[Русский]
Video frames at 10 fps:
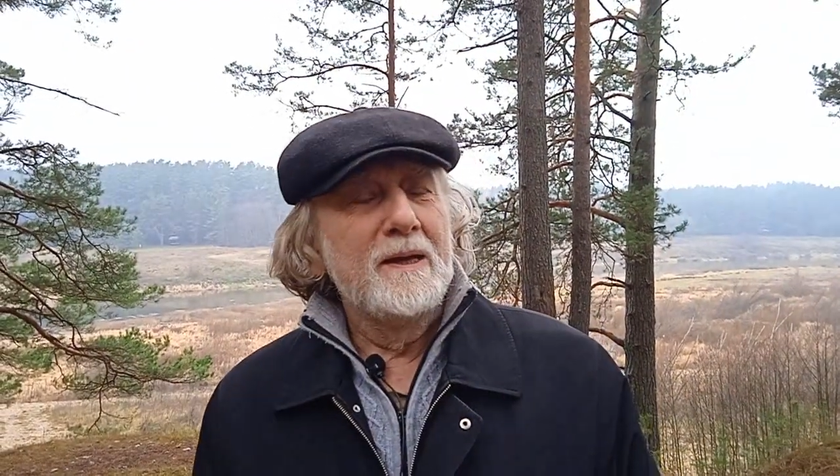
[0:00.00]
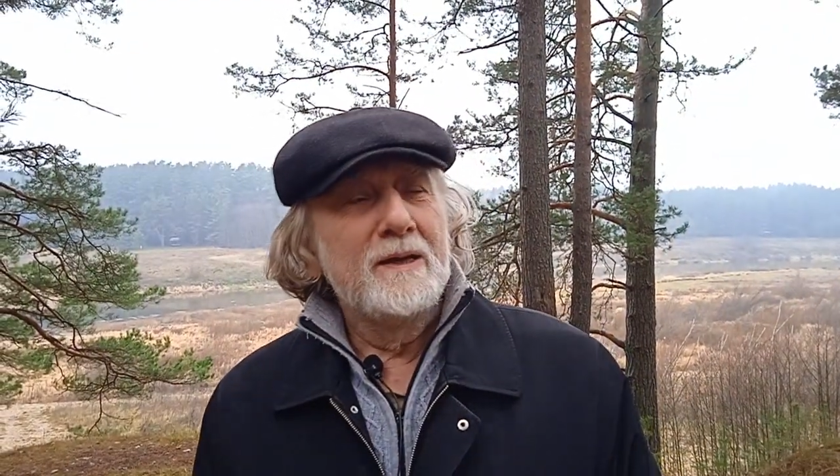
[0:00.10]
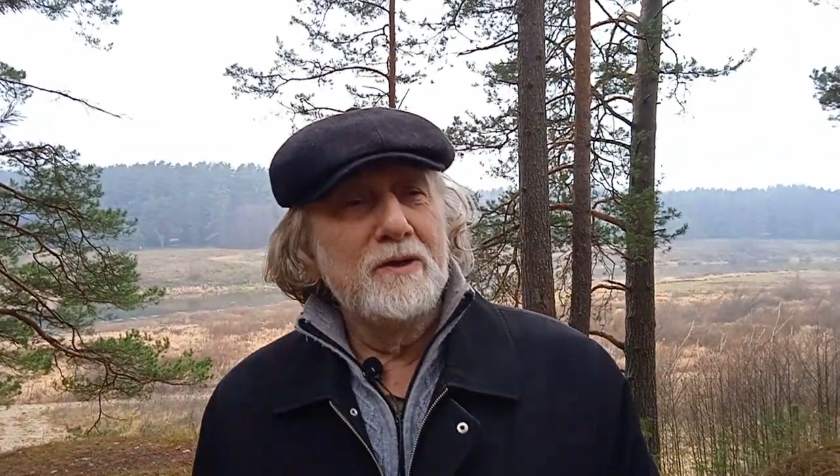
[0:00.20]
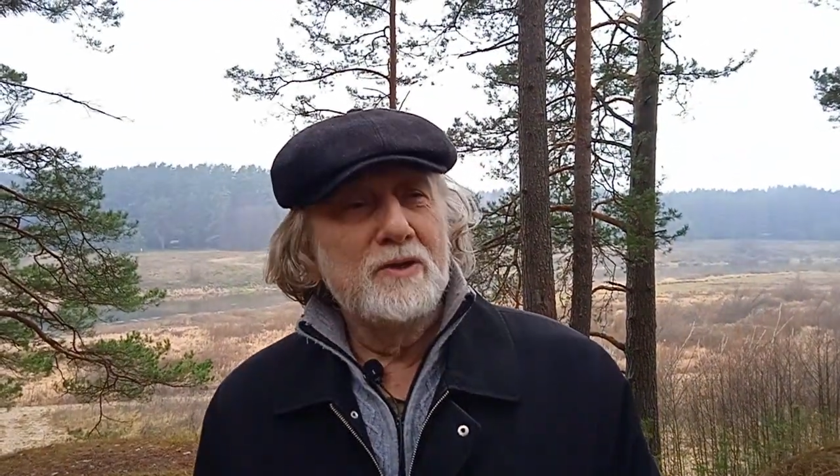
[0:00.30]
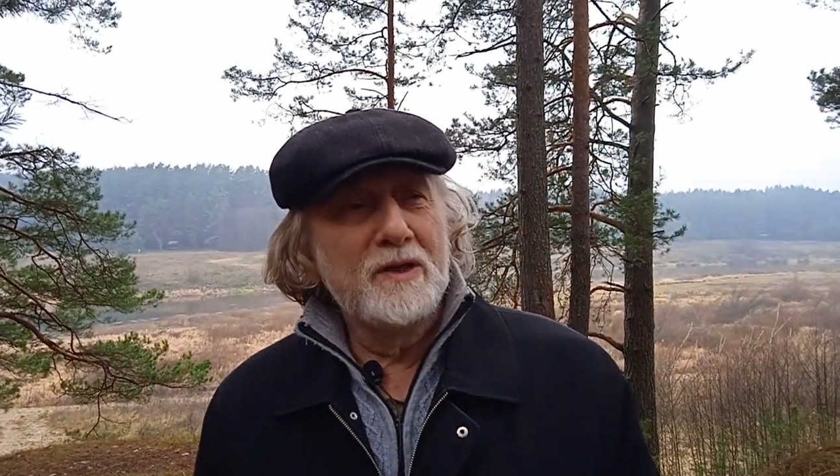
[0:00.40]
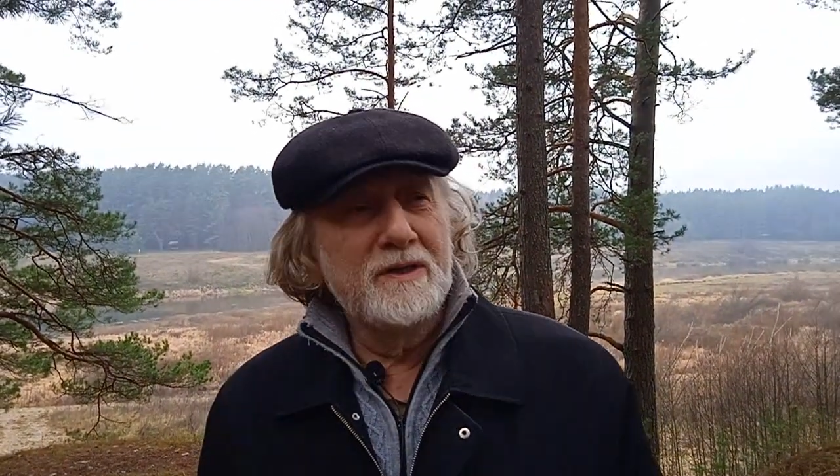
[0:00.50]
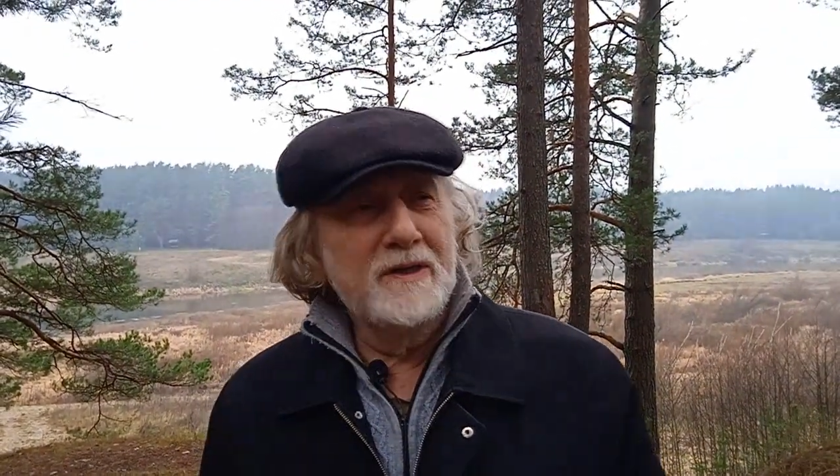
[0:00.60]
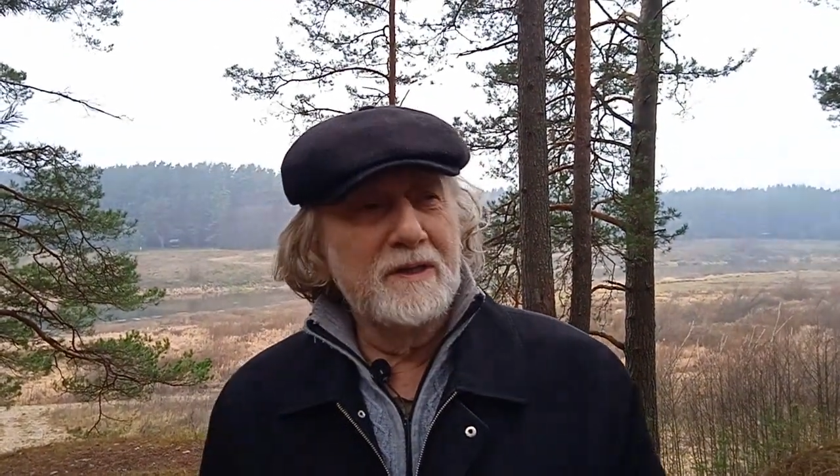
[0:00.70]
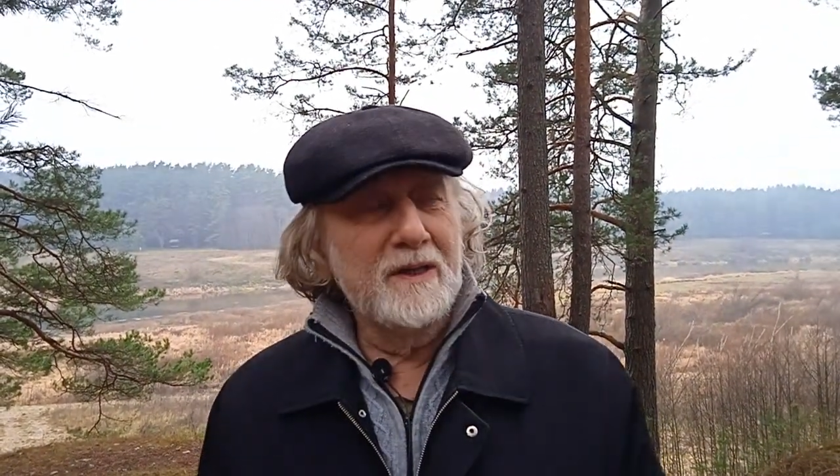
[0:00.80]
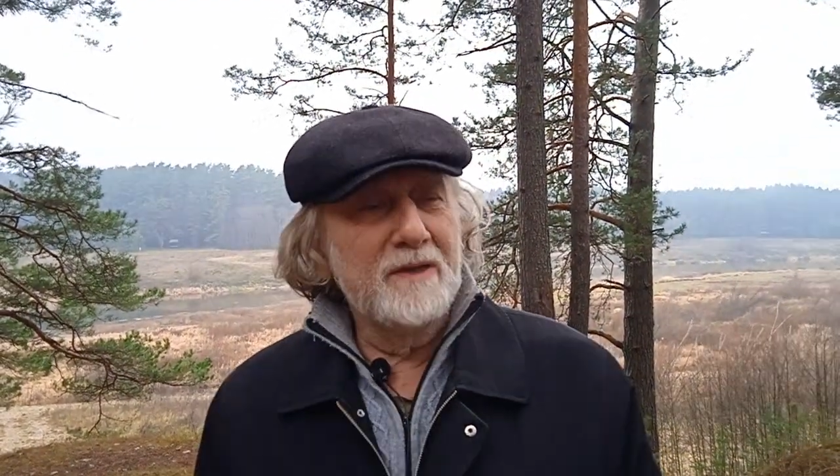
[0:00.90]
и через
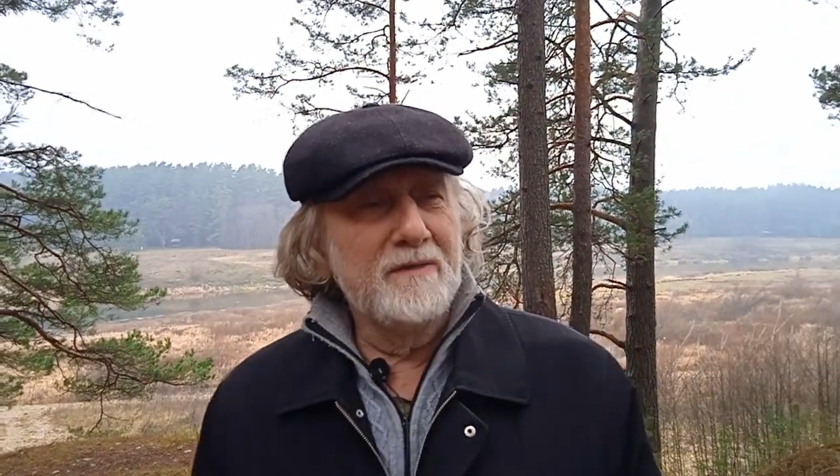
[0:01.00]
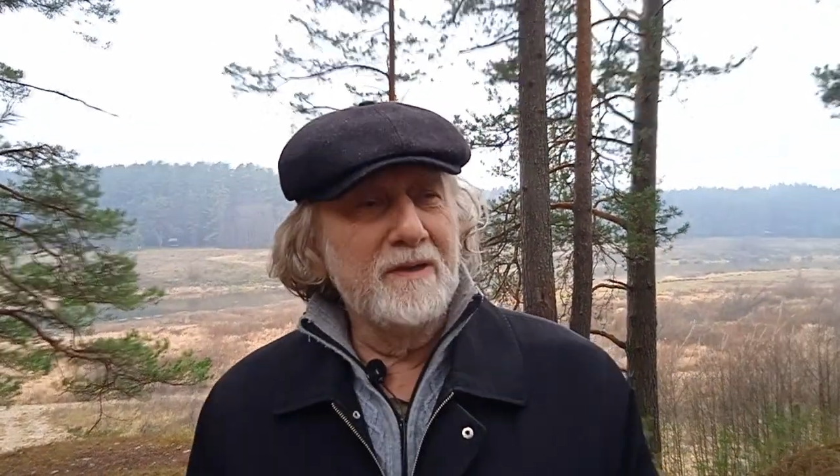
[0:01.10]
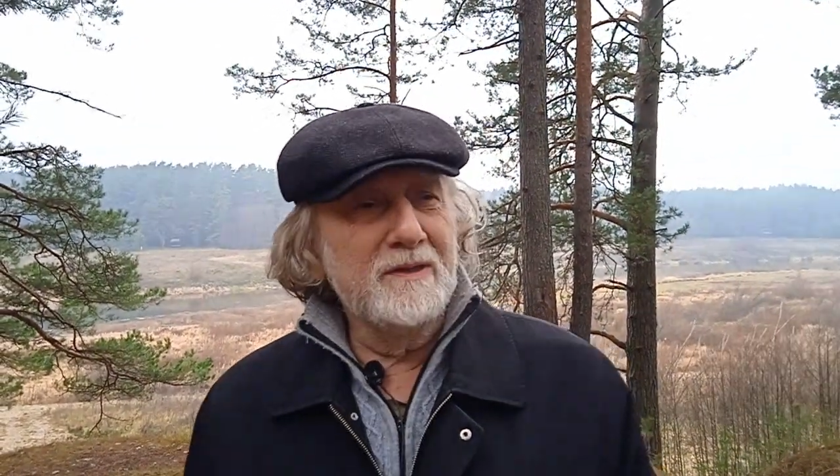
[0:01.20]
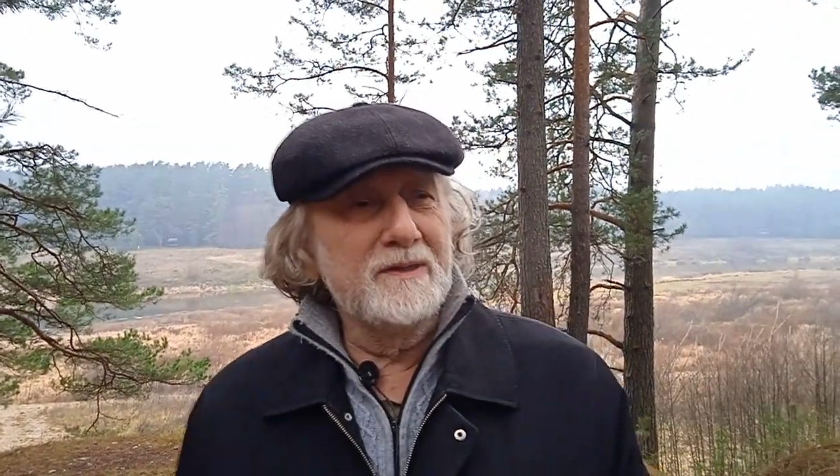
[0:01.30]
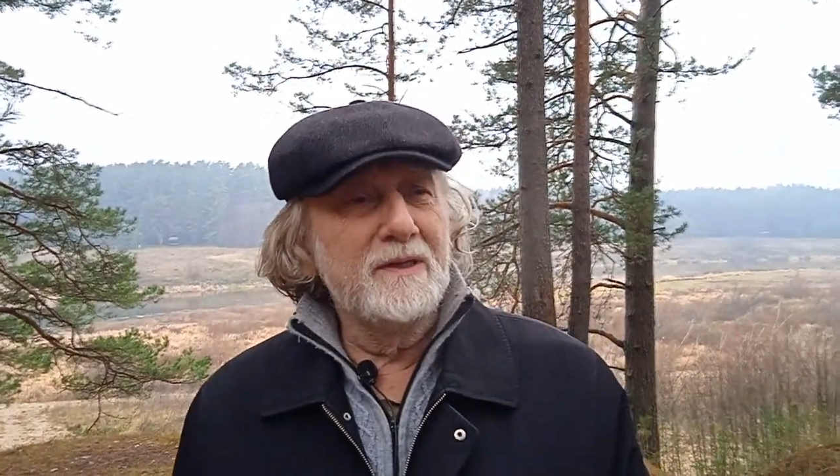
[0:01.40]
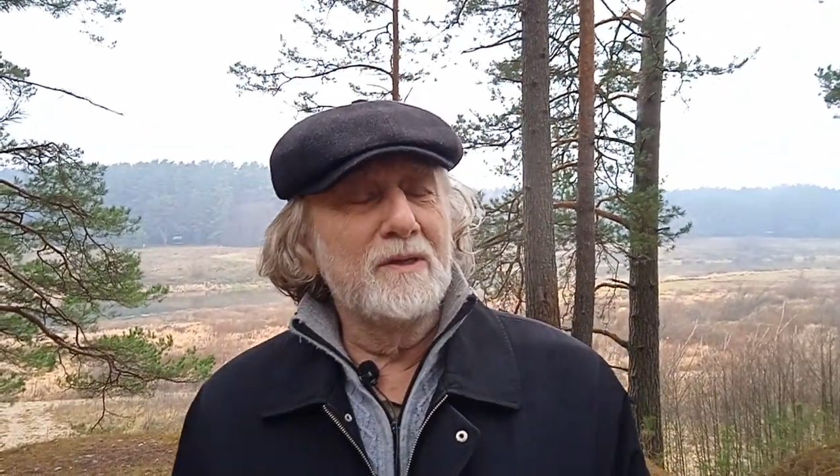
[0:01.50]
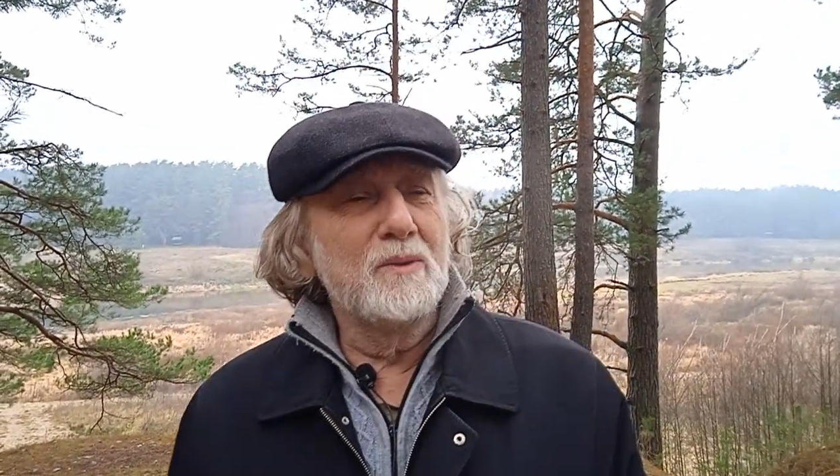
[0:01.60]
это отверстие